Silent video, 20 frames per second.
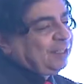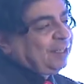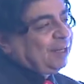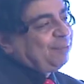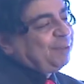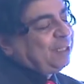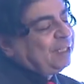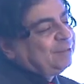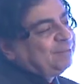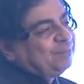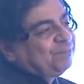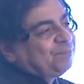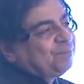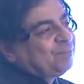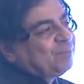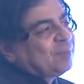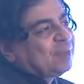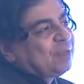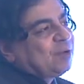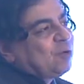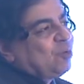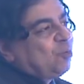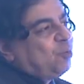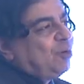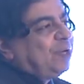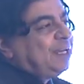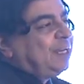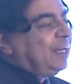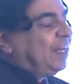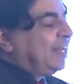الابيض
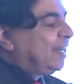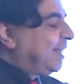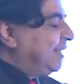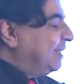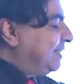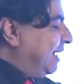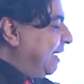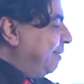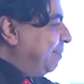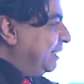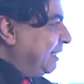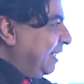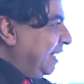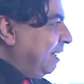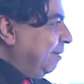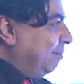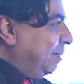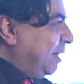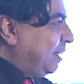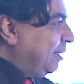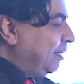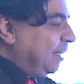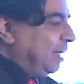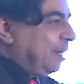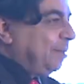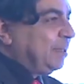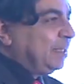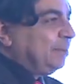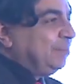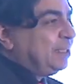والغذاء بتاع البحر
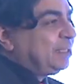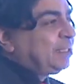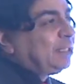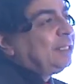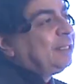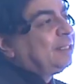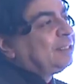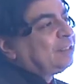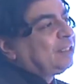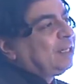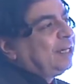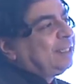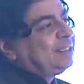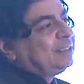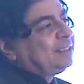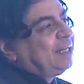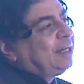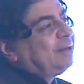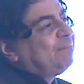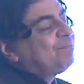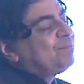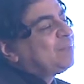الابيض ميديترينيان دايت ده